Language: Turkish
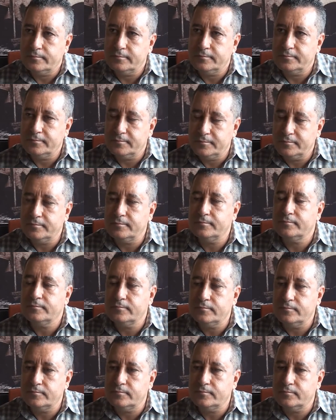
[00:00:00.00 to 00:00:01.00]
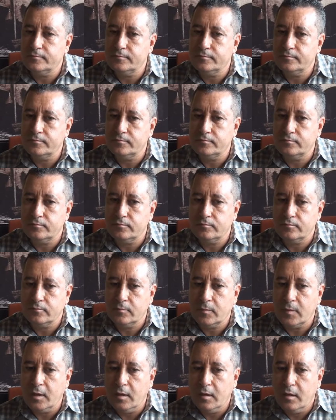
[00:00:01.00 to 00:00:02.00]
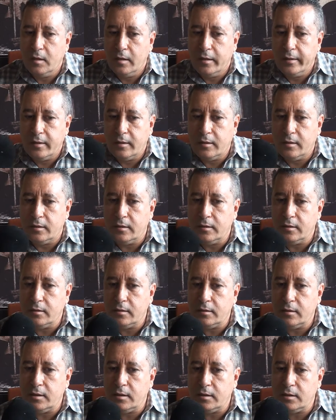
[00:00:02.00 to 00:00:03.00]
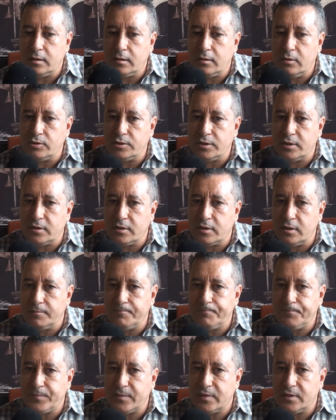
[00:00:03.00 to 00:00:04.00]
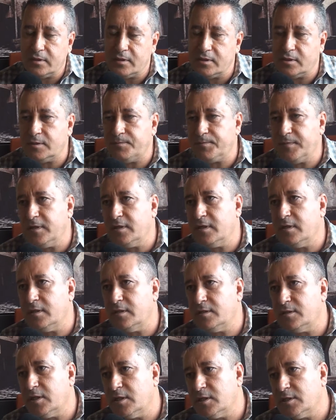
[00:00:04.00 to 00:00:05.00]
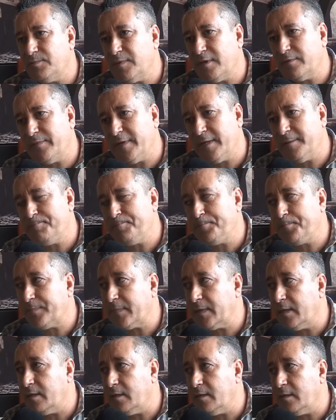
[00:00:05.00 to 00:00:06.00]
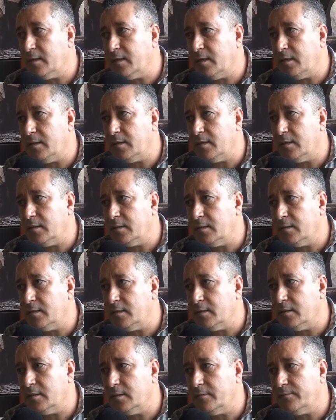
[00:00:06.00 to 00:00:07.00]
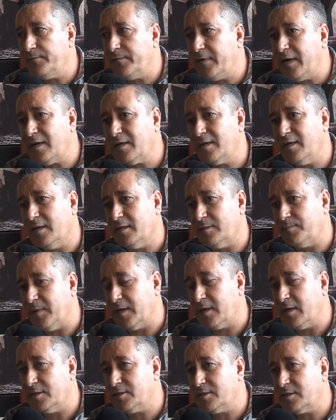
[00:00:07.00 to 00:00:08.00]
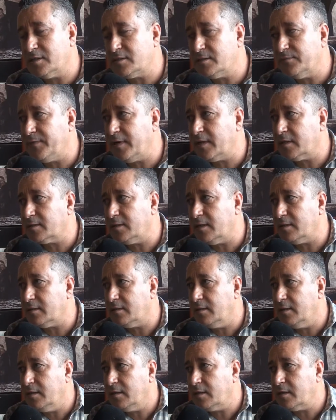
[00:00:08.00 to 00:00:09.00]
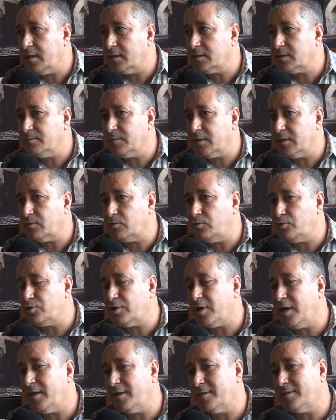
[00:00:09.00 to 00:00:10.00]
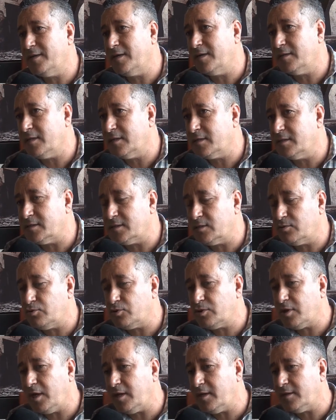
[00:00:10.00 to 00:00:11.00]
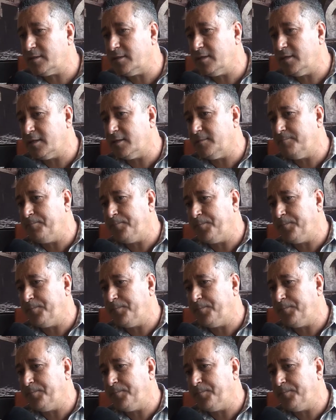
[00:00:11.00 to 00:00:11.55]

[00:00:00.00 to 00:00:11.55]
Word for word: ilgi var. Siz bunu neye bağlıyorsunuz? E, ilgi öncelikle disiplinli çalışmak ve e, fark yaratmak. Açıkçası farktan kastım da küçük ayrıntılarda gizli. Küçük ayrıntıları